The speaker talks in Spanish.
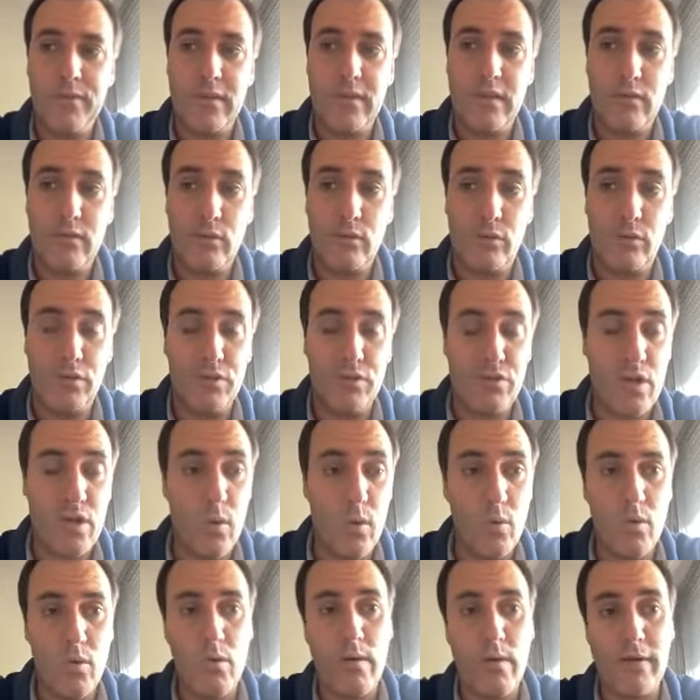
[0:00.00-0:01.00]
donde ya
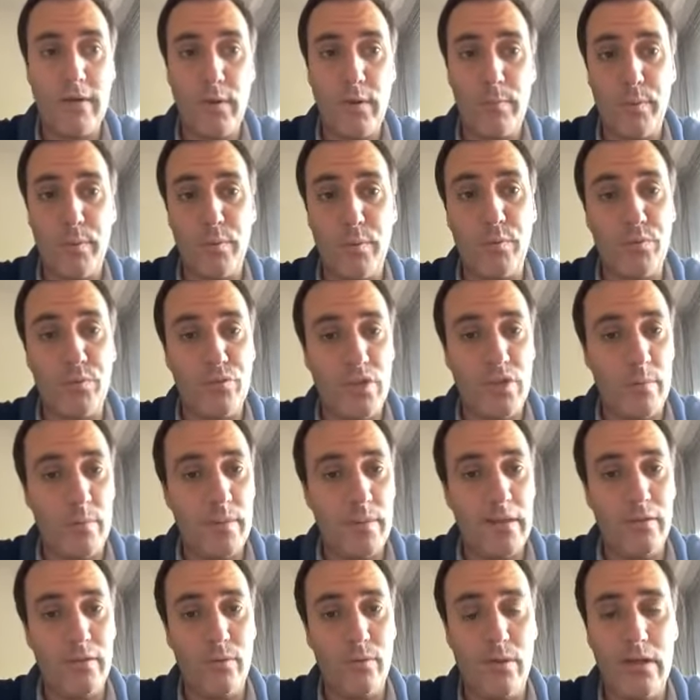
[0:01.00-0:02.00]
hubo varios
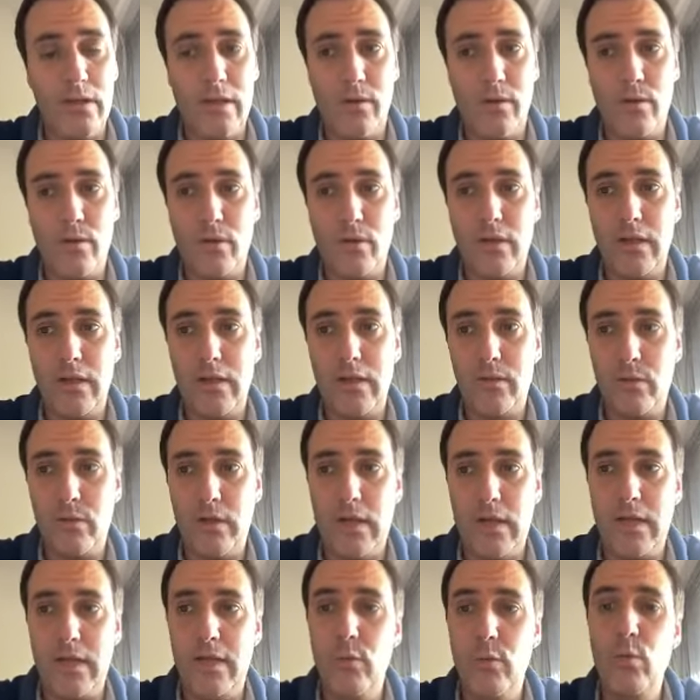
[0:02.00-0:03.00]
pronunciamientos de la Corte
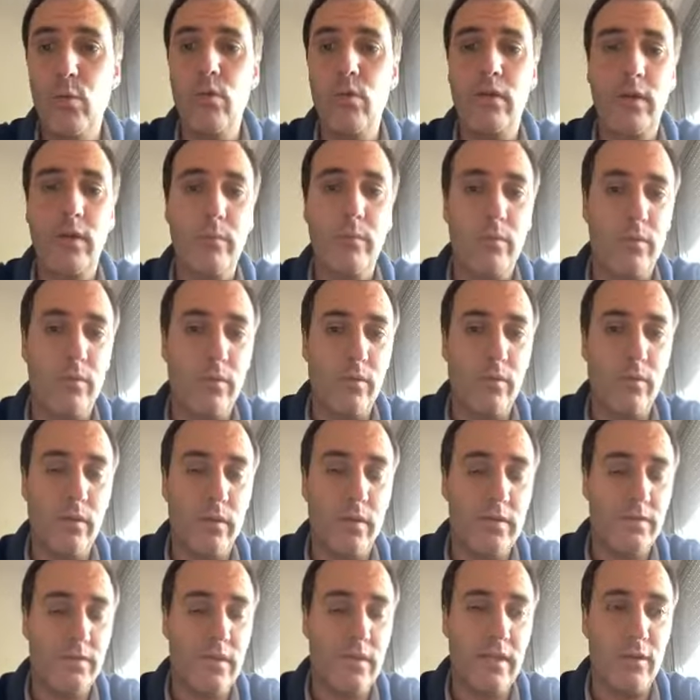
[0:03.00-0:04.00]
Electoral, el último
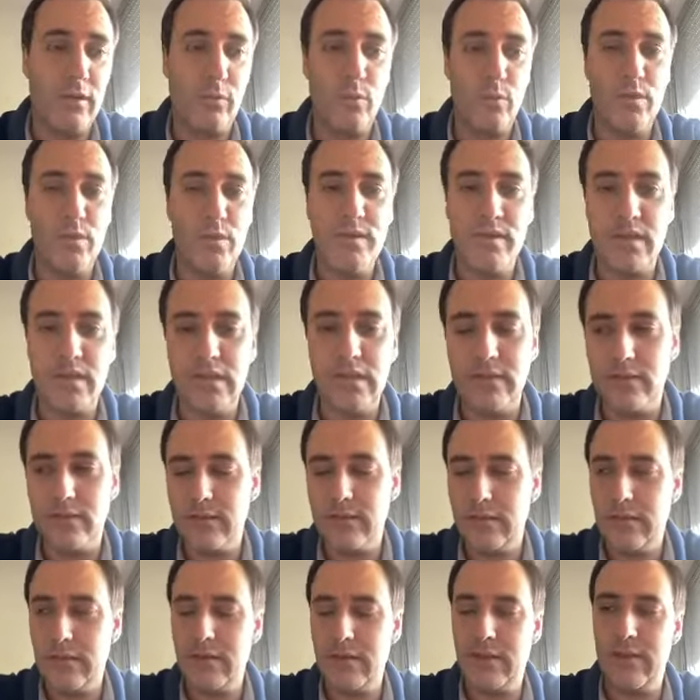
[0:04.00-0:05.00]
es el que tú decís,
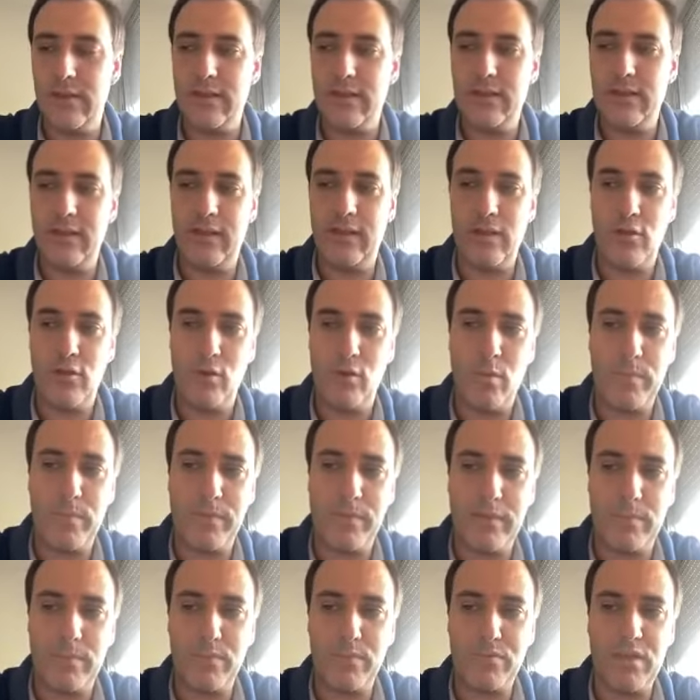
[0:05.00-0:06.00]
este, que lo
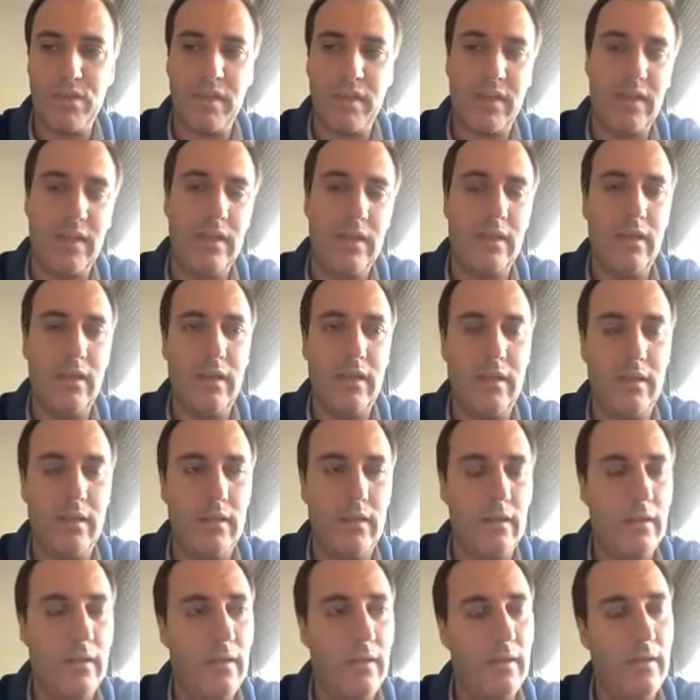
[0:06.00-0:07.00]
comentamos aquí,
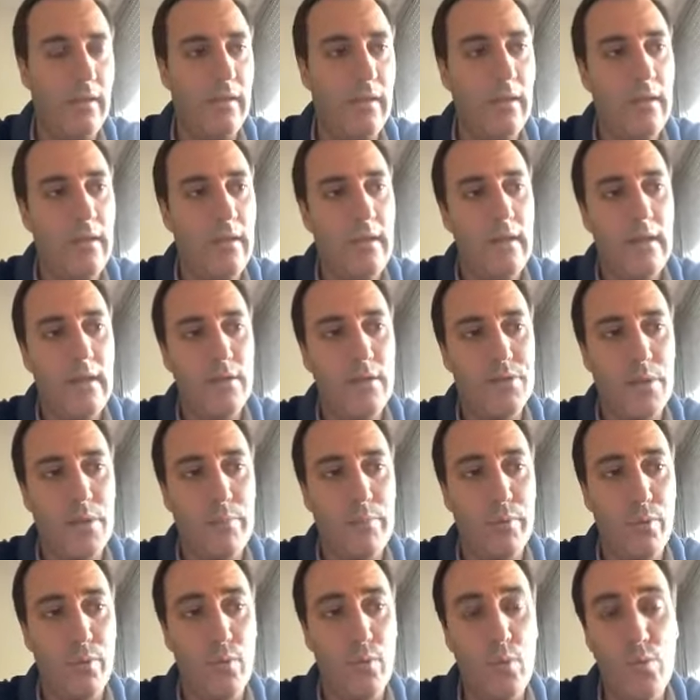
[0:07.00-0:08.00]
eh, allá
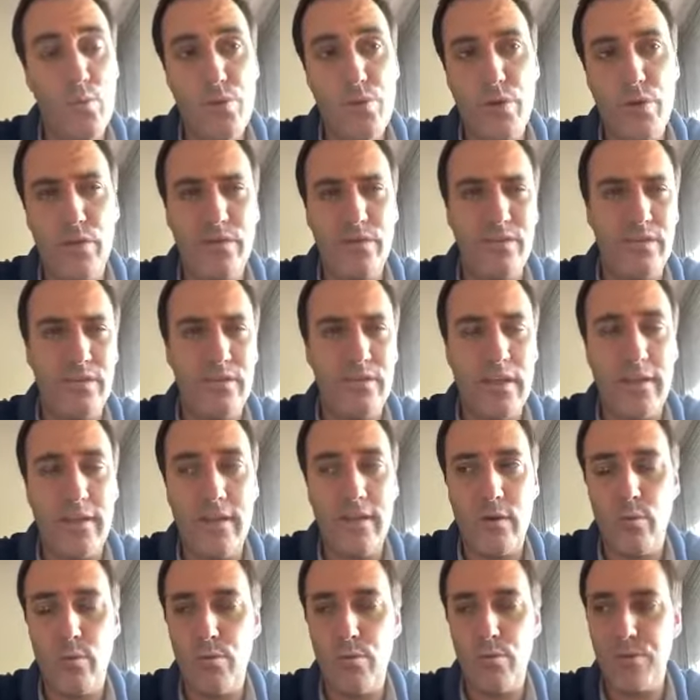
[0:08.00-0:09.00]
por junio, 16 de
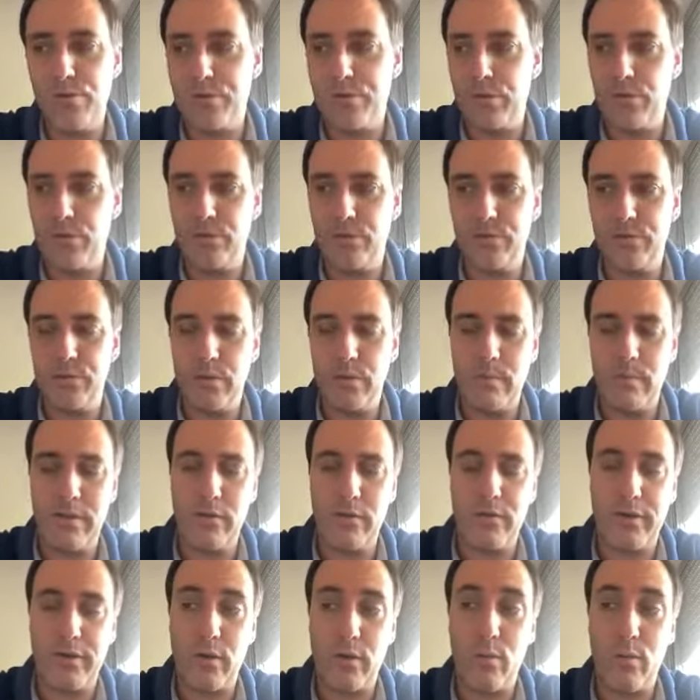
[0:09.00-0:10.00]
junio, si, si mal
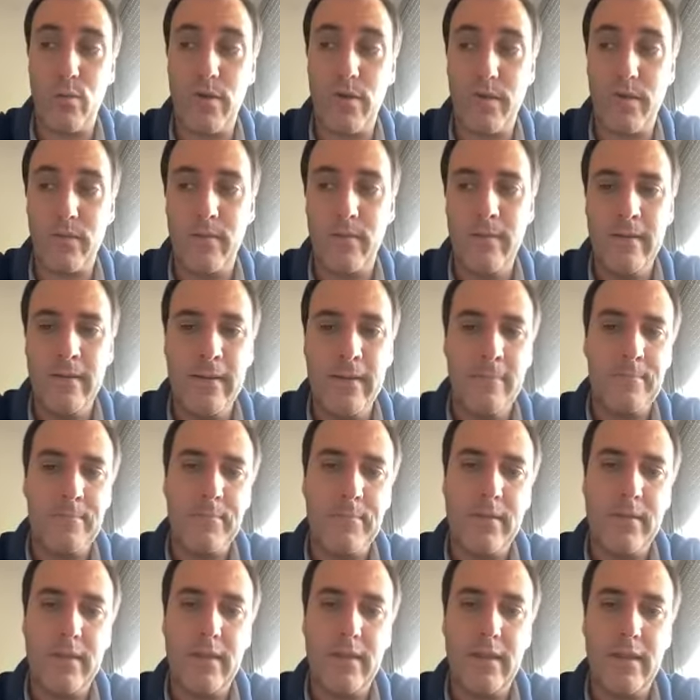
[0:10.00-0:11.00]
no recuerdo,
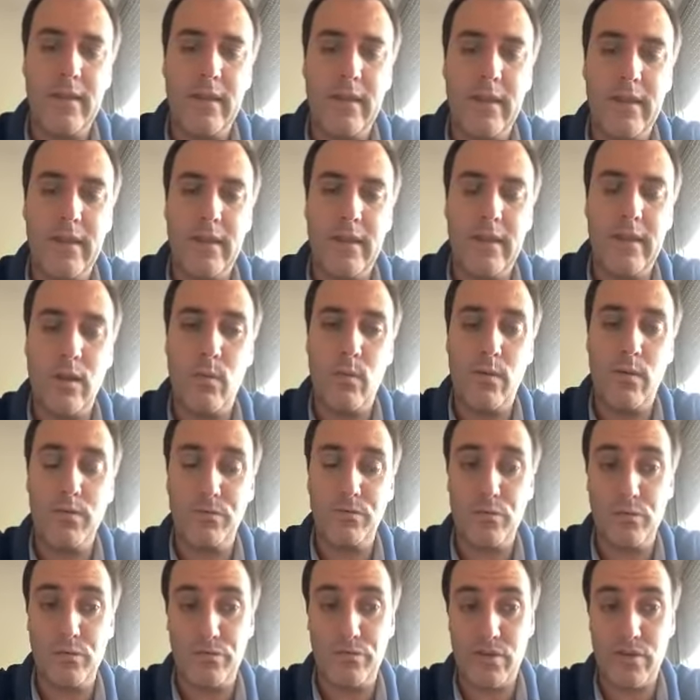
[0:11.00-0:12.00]
eh, en el cual
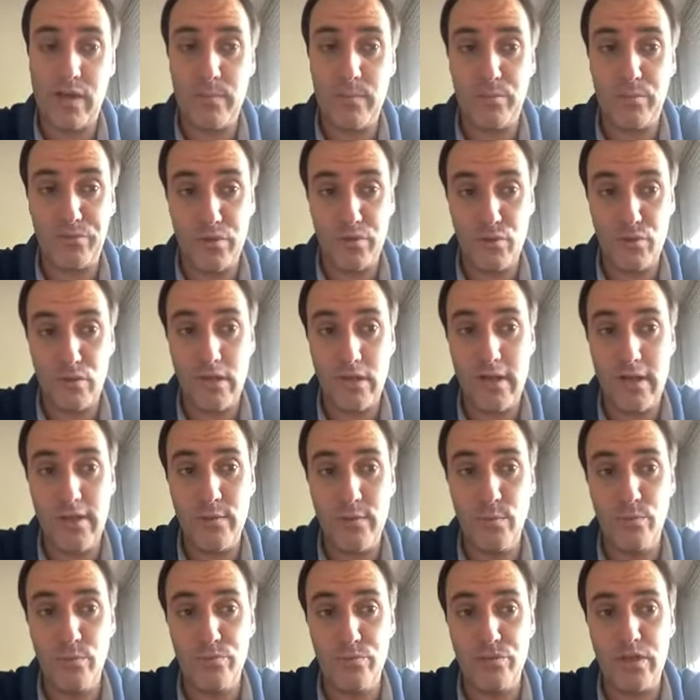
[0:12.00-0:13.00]
nosotros habíamos hecho la
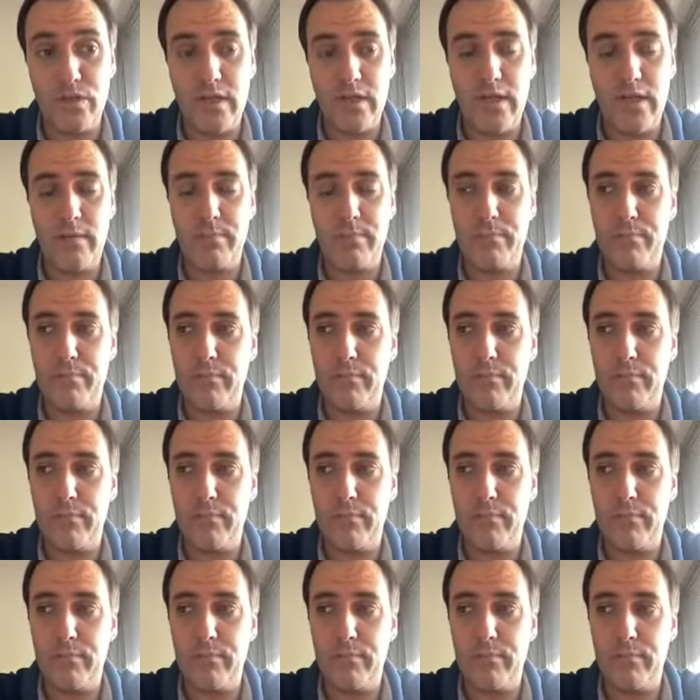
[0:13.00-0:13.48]
denuncia